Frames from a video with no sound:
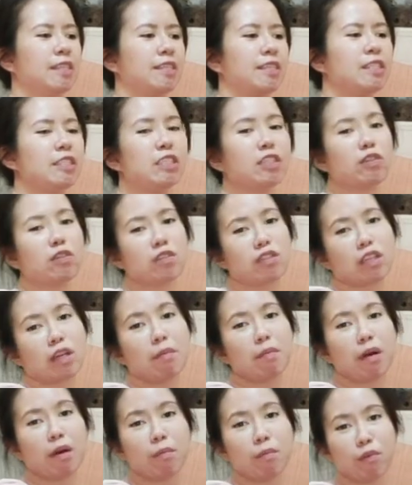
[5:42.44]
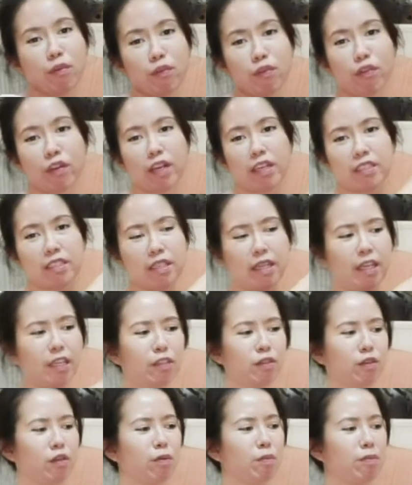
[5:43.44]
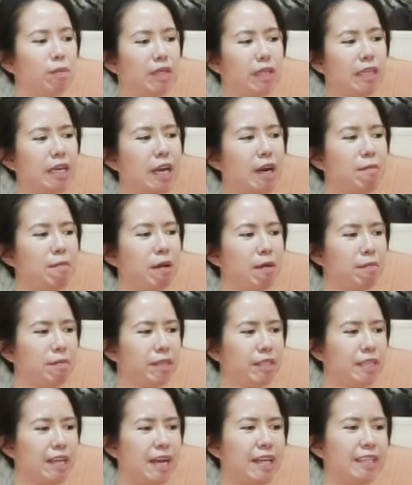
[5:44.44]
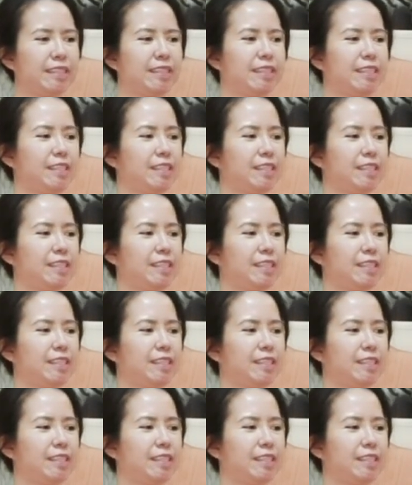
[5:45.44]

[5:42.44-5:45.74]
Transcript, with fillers: Hindi ko siya ma-move kasi ito yung pinakamabigat.